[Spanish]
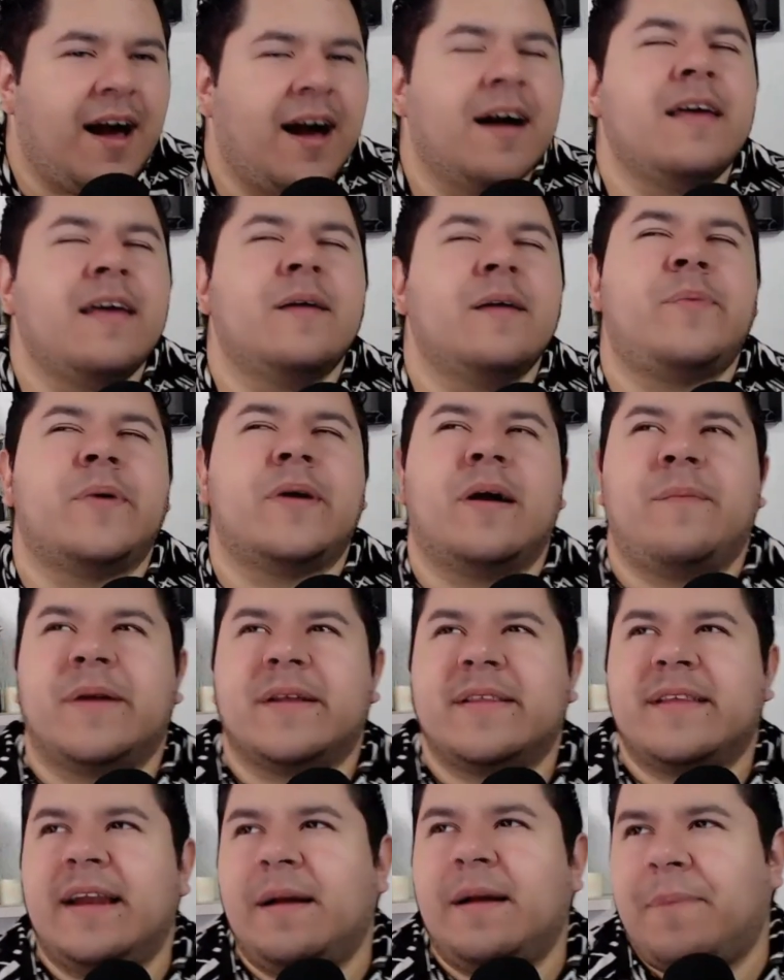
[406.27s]
Ay, pero
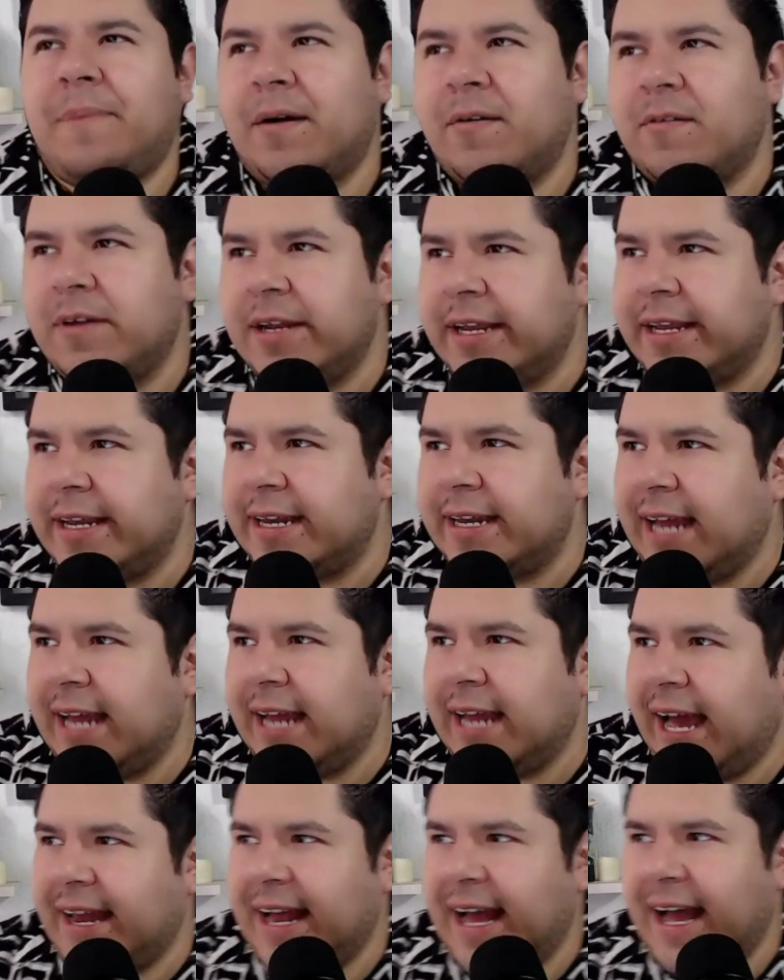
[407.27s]
aparte la Paulina
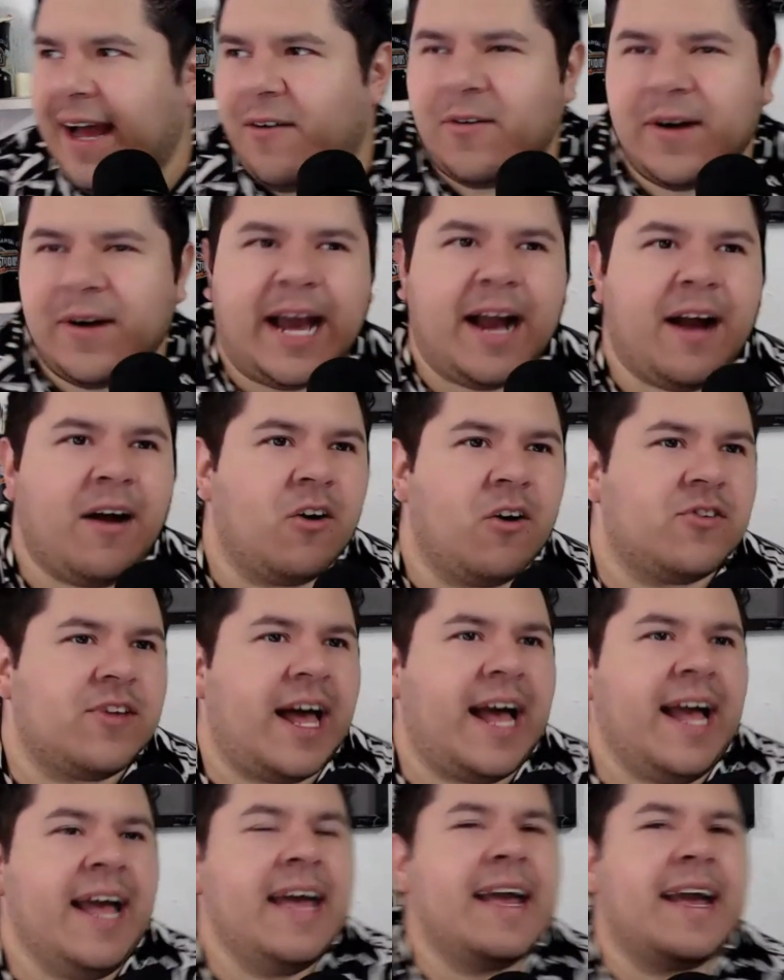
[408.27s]
era una
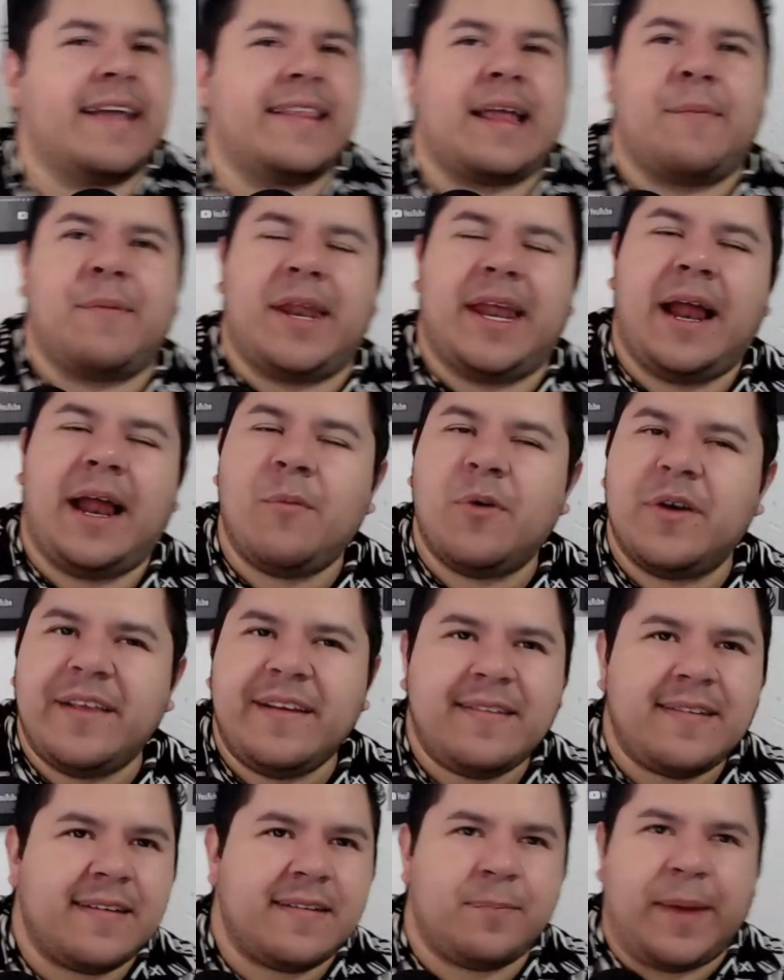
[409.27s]
cosa que también era muy
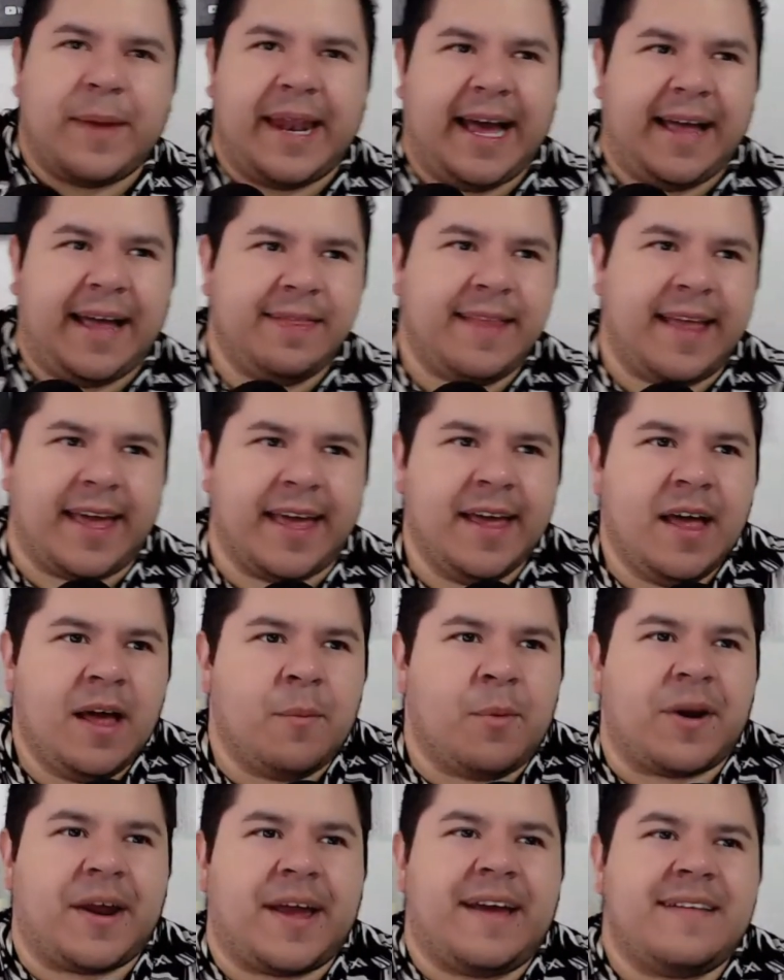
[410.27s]
desesperante,
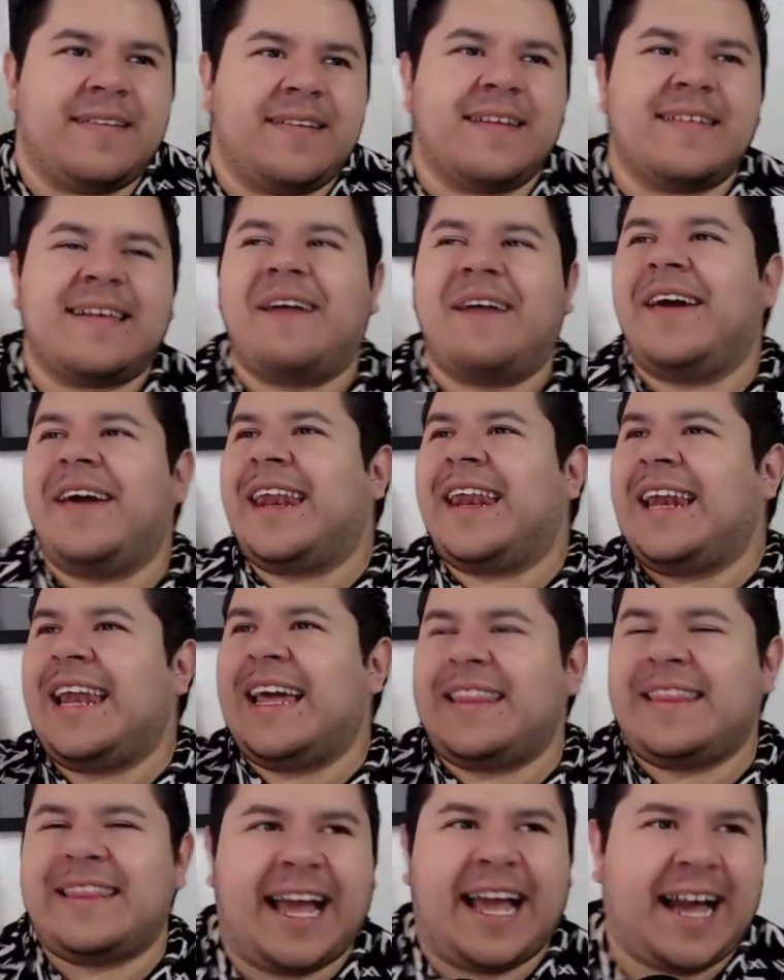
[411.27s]
porque decías, a ver,
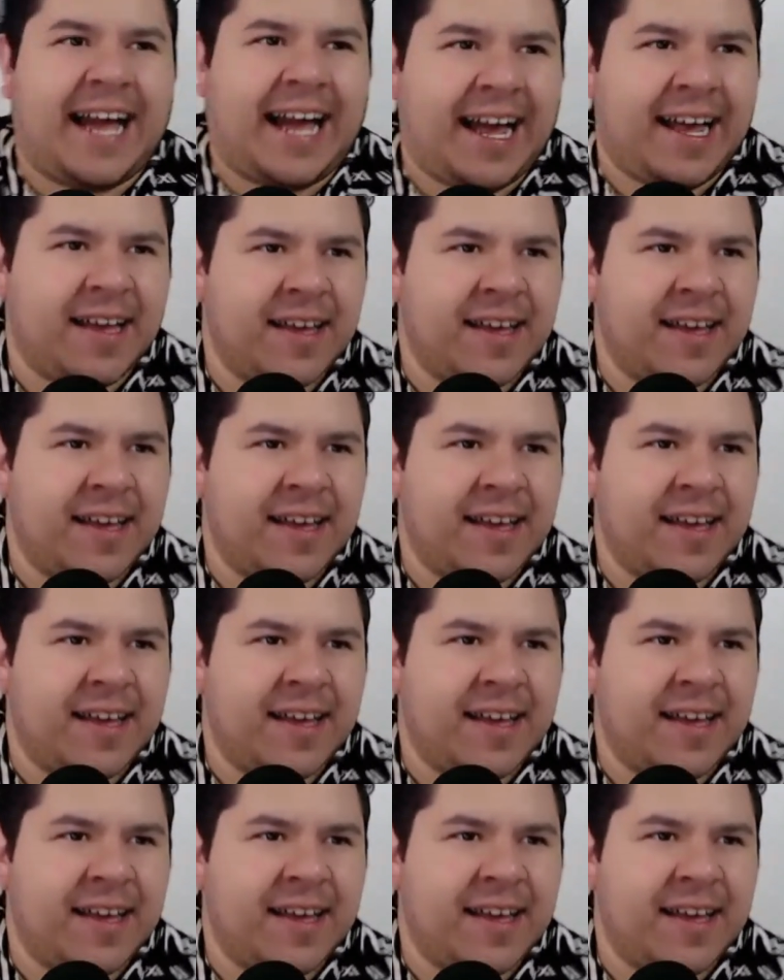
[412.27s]
lenteja,